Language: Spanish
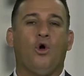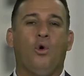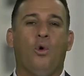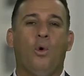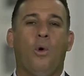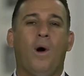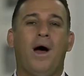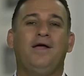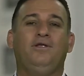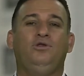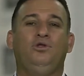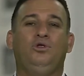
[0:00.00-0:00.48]

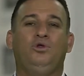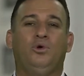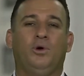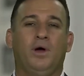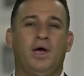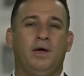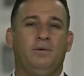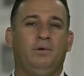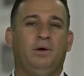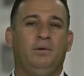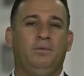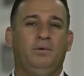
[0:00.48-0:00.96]

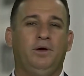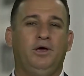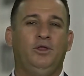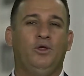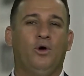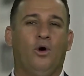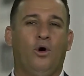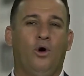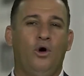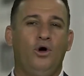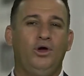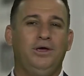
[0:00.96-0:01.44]
cuánto he
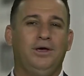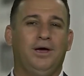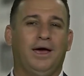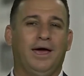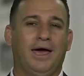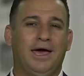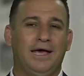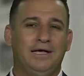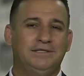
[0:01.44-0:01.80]
vivido hoy